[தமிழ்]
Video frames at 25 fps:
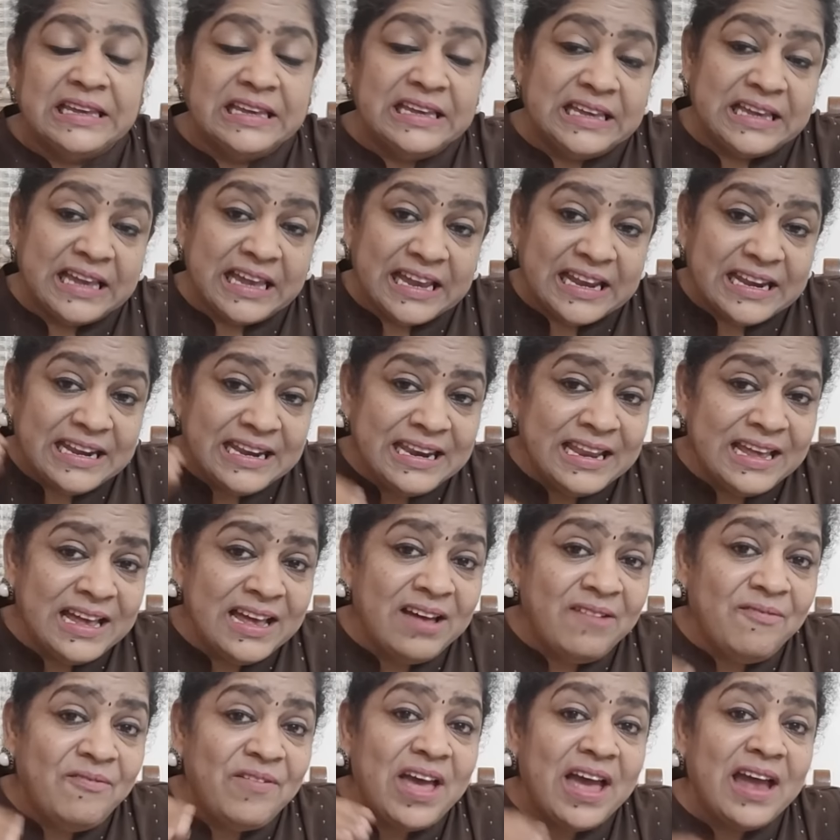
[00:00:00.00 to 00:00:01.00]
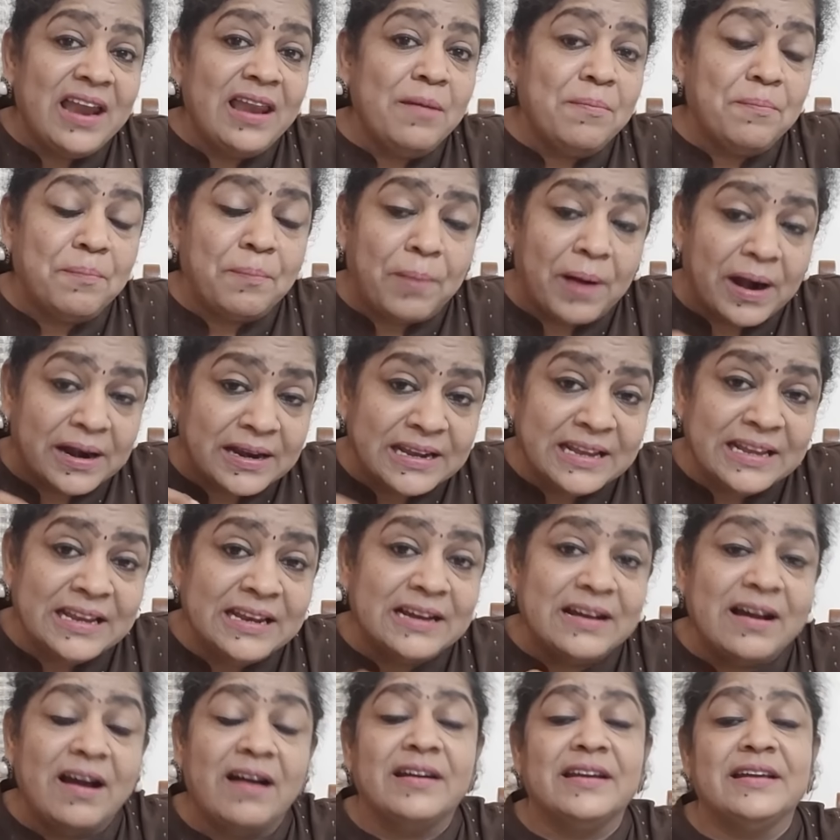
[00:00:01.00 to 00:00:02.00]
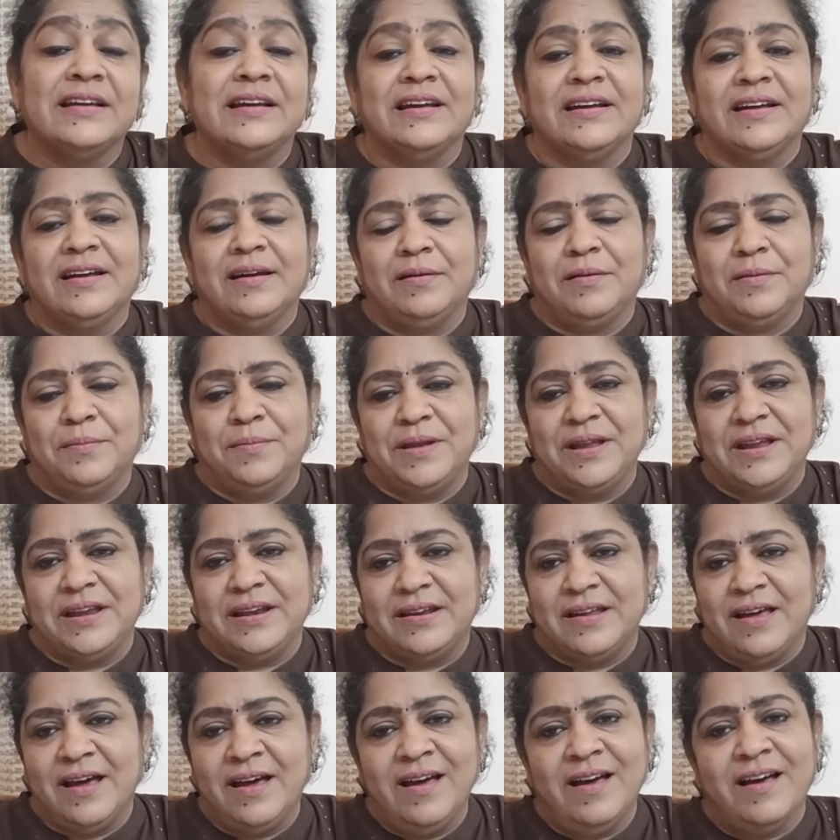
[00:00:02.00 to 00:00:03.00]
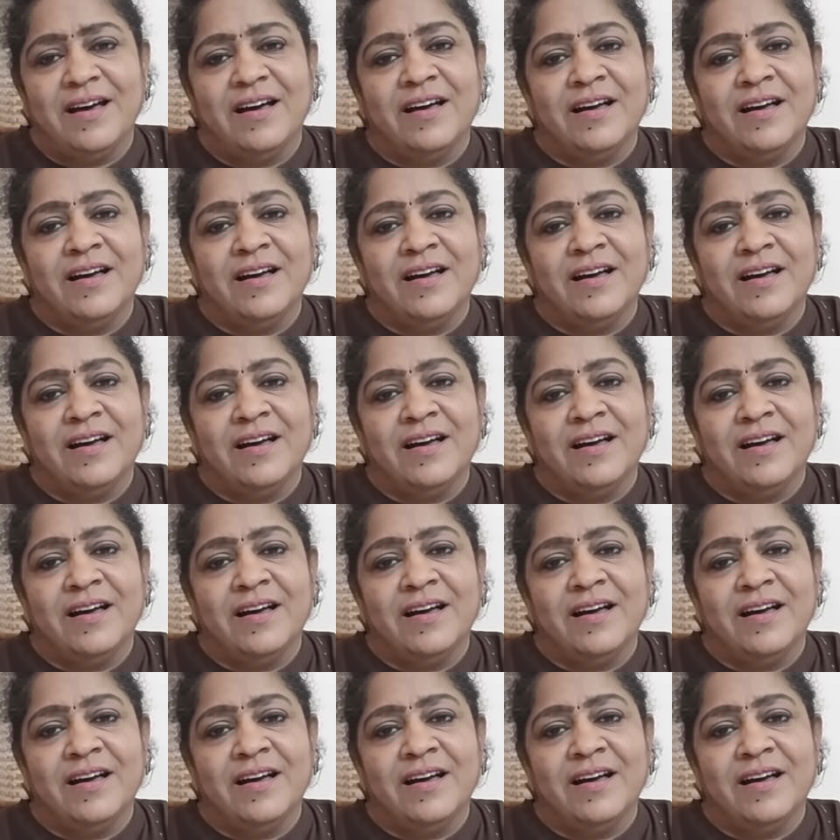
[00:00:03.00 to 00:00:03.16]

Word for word: இங்கே என்ன வேலை பண்ணியிருக்கானுங்க அப்படின்னா